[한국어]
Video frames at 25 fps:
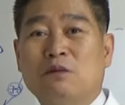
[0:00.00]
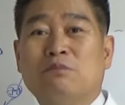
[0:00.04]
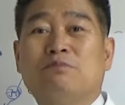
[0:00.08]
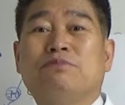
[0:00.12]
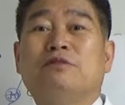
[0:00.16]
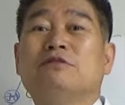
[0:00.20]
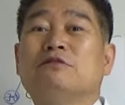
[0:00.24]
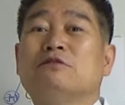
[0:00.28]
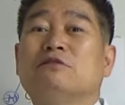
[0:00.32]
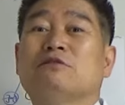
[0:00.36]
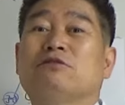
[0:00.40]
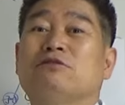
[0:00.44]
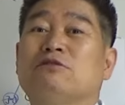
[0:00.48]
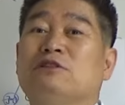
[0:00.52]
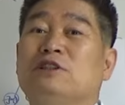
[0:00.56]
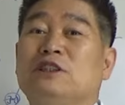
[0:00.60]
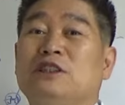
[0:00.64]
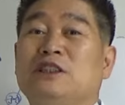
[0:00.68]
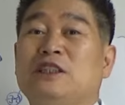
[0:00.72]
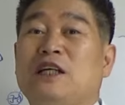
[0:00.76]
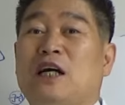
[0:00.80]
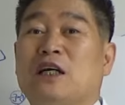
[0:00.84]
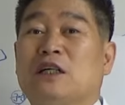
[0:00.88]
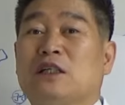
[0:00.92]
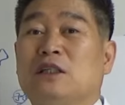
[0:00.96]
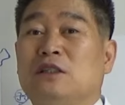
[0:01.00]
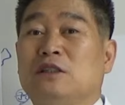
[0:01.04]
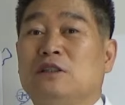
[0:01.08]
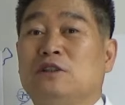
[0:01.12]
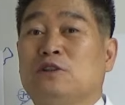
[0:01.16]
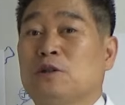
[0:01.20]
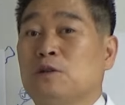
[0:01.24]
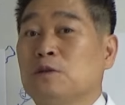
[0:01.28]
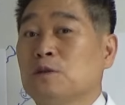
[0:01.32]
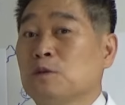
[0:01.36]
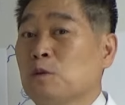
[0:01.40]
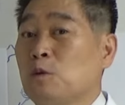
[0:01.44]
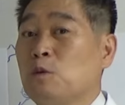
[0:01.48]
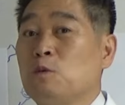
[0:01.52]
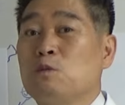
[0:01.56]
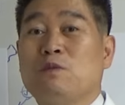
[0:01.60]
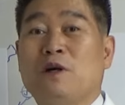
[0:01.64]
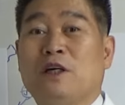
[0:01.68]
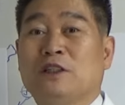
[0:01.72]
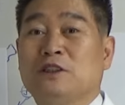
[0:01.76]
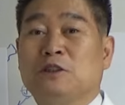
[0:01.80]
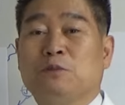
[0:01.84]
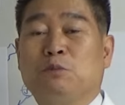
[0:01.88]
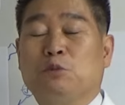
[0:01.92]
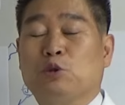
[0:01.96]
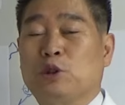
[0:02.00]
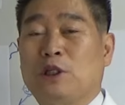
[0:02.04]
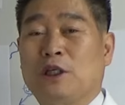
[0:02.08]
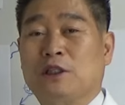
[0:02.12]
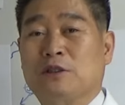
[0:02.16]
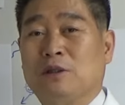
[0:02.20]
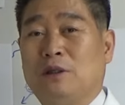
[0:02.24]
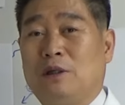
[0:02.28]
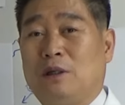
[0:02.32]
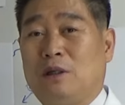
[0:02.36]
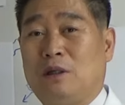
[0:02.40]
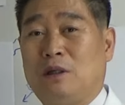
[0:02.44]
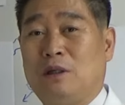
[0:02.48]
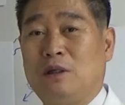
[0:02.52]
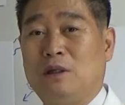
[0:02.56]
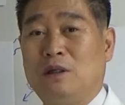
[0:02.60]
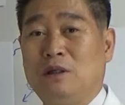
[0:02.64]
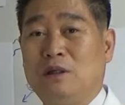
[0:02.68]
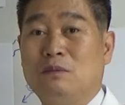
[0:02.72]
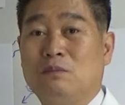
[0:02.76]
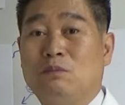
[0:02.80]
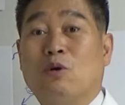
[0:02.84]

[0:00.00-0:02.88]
풍수지리학을 저는 공부하지 못해서